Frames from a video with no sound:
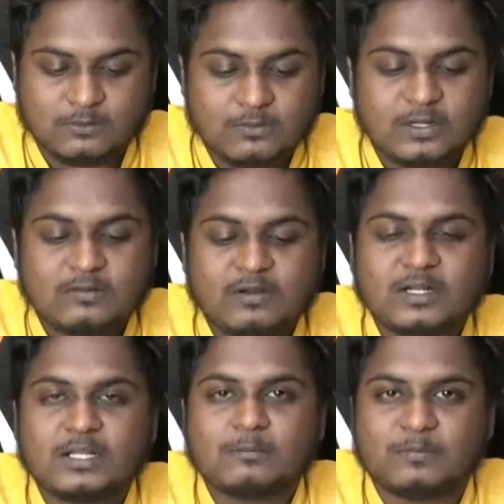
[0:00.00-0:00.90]
డౌన్లోడ్ అయిన
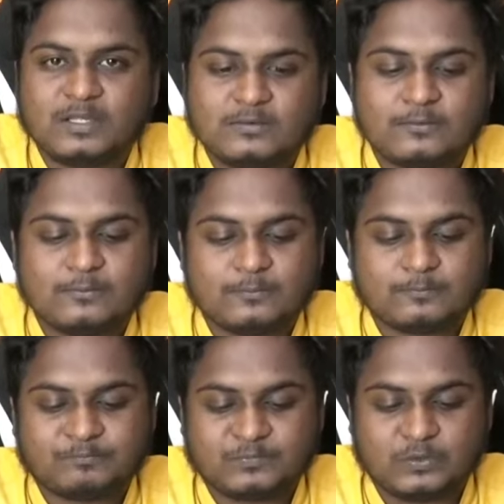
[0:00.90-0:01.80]
వెంటనే మీకు
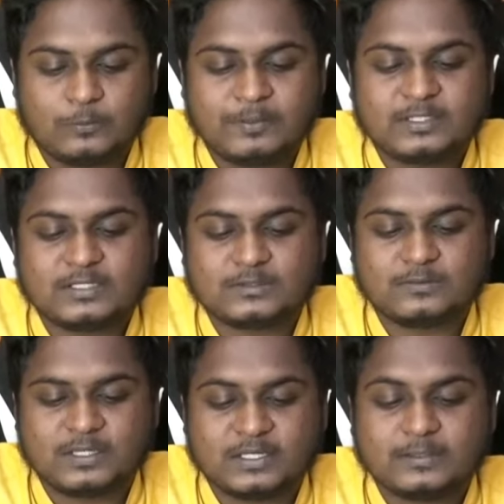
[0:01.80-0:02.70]
ఓపెన్
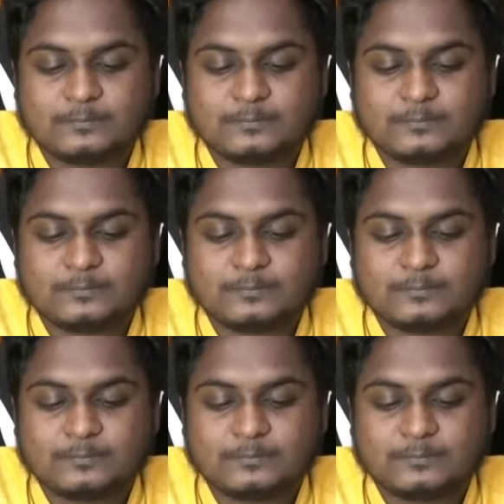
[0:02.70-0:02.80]
చేసుకుంటే